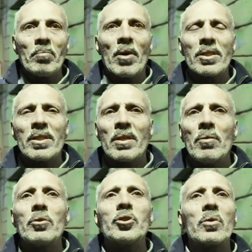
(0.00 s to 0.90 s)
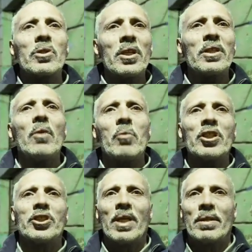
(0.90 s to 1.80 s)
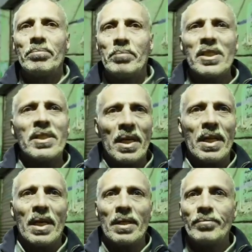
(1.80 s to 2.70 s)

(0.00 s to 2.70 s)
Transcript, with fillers: مصر وشرطتنا وجيشنا باذن الله